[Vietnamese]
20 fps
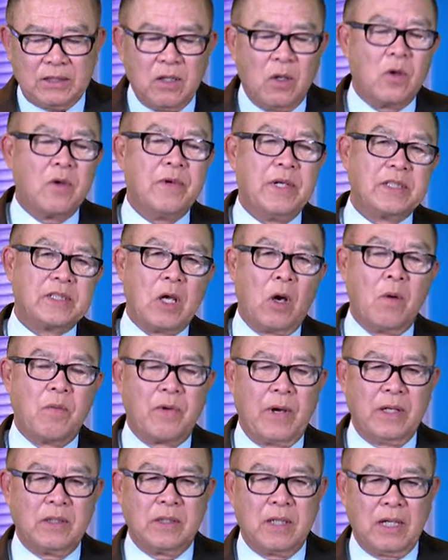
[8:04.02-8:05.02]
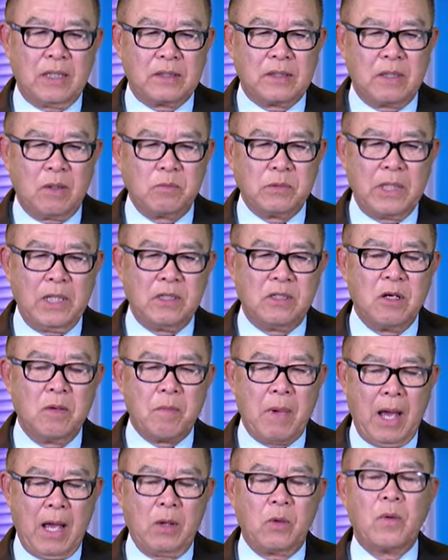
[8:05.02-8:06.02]
thưa quý vị, sau phần thông tin thương
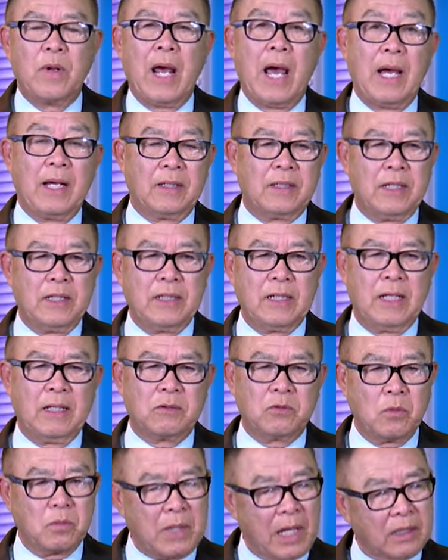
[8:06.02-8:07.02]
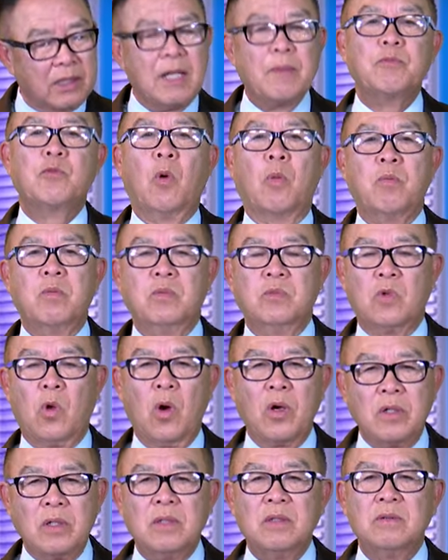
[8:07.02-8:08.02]
mại của đài thì chúng ta tiếp tục
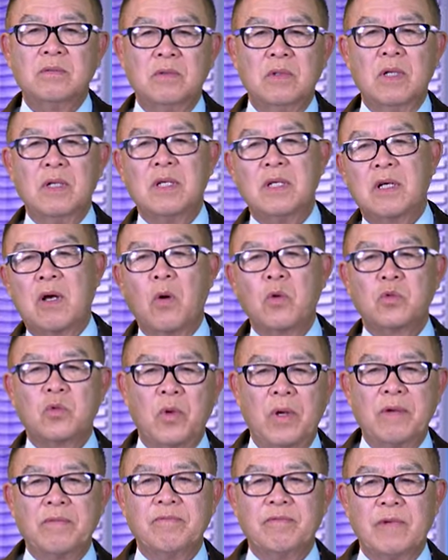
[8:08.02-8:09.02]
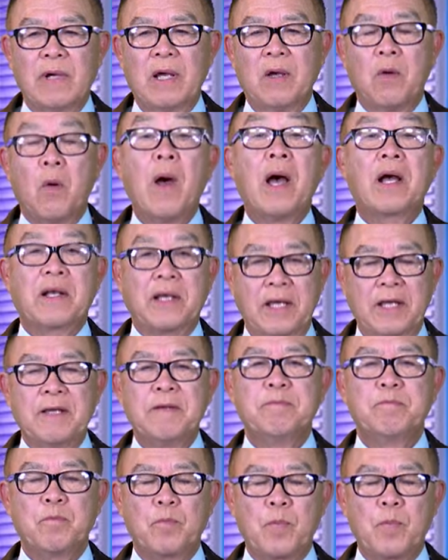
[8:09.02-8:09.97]
nói những cái câu chuyện về Hoa Kỳ.